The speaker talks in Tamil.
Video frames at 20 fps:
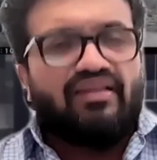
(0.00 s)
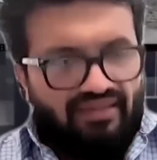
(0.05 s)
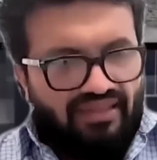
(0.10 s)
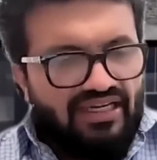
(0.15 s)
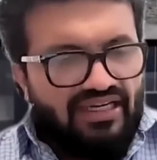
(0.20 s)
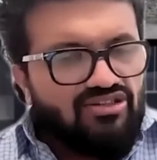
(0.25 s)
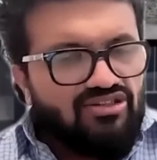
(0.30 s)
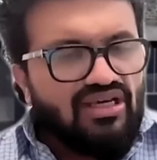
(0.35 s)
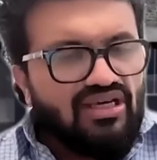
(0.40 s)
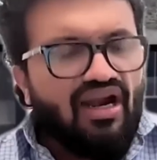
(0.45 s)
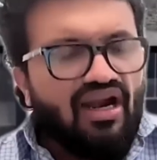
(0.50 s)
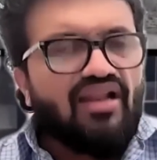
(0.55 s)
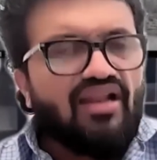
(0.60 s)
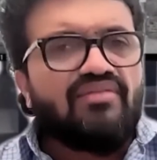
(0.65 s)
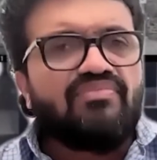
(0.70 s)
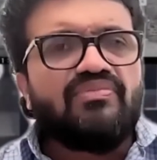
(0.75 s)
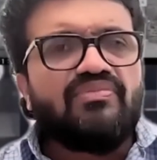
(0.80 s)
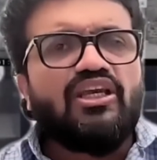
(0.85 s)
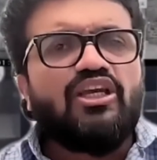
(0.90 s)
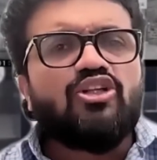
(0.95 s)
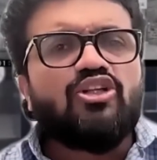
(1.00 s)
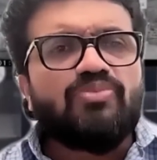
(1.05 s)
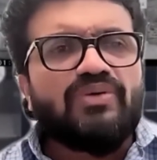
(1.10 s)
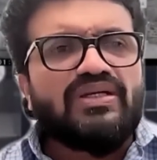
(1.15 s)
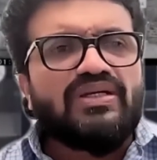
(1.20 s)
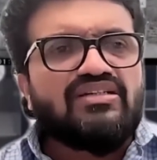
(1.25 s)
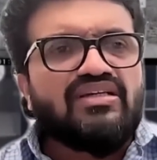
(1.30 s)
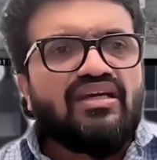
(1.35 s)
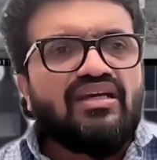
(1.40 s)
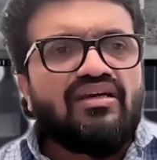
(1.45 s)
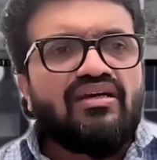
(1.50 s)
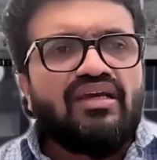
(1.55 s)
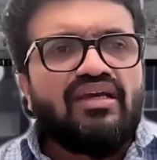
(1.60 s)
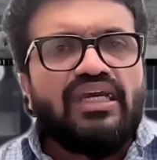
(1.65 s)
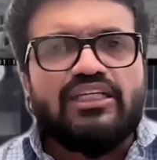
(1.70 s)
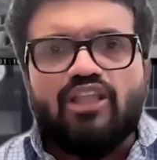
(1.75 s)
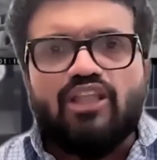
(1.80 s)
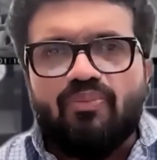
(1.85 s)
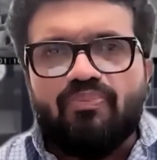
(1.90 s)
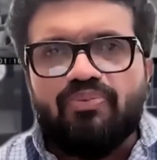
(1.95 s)
நேற்றைய நாளிலும் இது பற்றிய
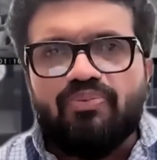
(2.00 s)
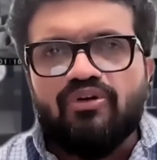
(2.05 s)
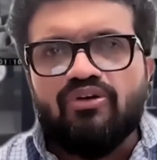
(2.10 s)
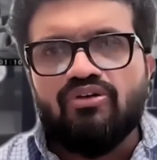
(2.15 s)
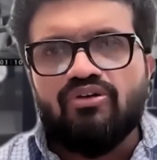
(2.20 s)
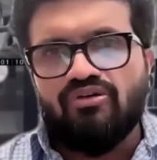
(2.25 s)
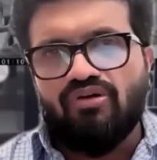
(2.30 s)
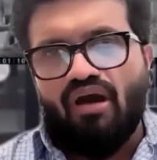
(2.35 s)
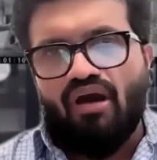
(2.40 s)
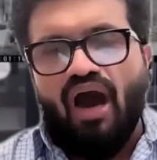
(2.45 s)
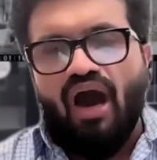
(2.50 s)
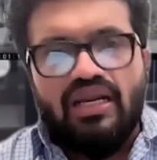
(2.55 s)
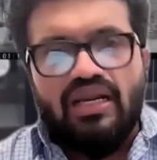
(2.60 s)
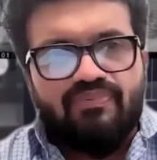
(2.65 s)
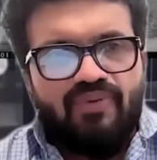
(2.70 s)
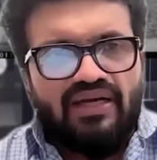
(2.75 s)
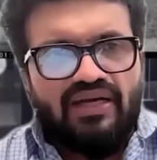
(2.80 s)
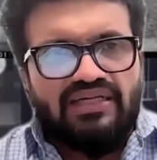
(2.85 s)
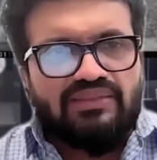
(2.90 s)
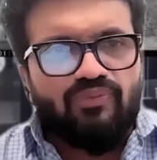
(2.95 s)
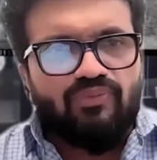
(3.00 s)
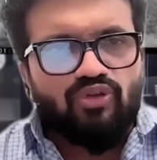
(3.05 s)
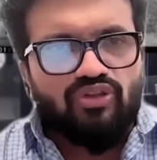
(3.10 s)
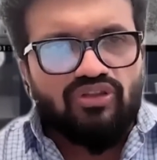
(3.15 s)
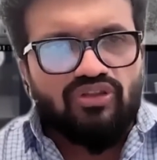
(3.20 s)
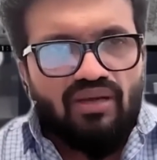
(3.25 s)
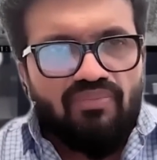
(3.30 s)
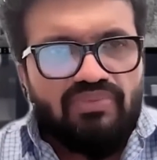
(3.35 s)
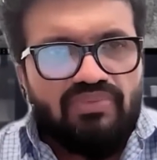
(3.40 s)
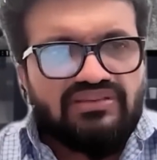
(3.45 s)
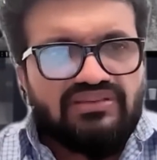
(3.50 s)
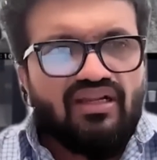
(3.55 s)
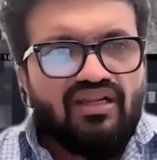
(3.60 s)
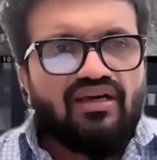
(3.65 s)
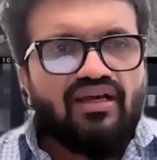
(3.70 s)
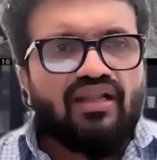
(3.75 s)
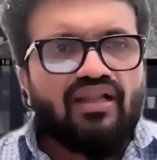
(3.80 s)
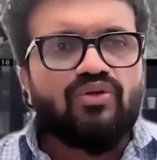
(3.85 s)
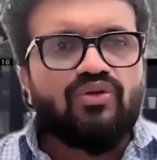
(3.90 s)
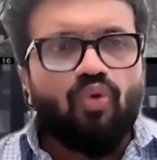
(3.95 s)
எதிர்ப்பு ஆர்ப்பாட்டம் ஒன்று
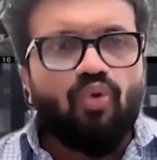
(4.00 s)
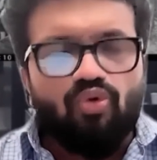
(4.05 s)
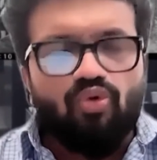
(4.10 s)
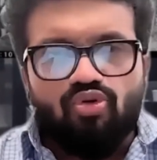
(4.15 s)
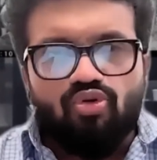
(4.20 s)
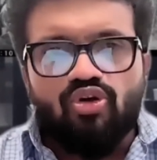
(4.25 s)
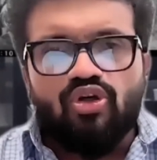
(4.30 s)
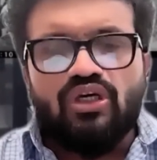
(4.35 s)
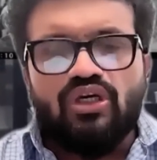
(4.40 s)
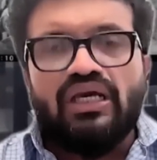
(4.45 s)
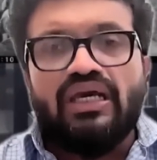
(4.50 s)
இடம்பெற்றிருக்கிறது ஒன்று